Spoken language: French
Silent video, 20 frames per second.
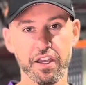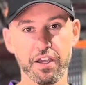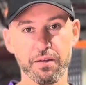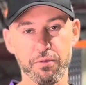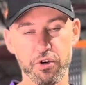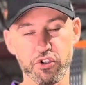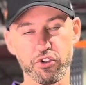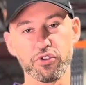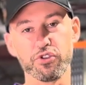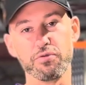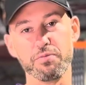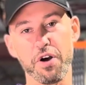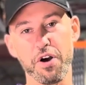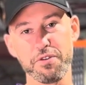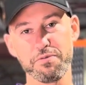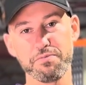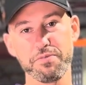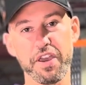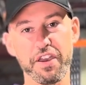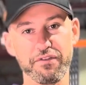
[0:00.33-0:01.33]
Bonjour tout le
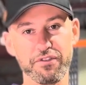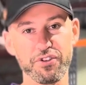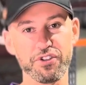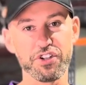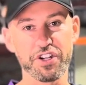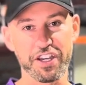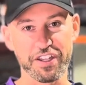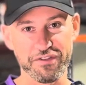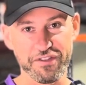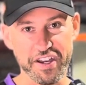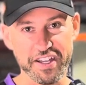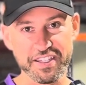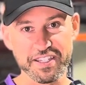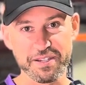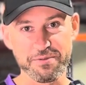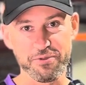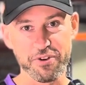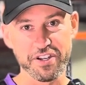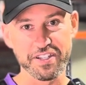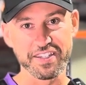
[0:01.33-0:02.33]
monde, bienvenue chez Advanced
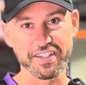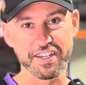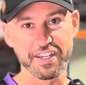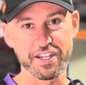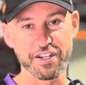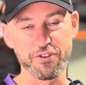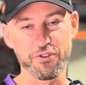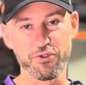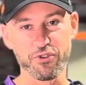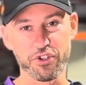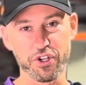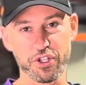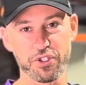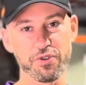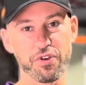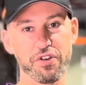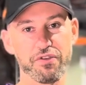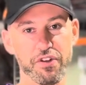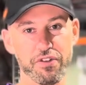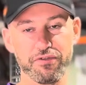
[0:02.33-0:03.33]
Sim Racing.
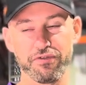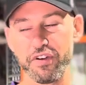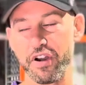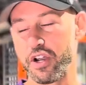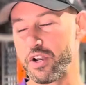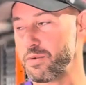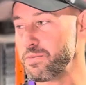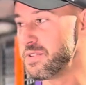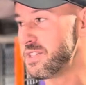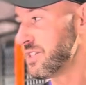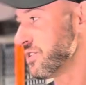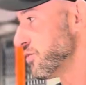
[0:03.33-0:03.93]
Aujourd'hui, on va vous faire un petit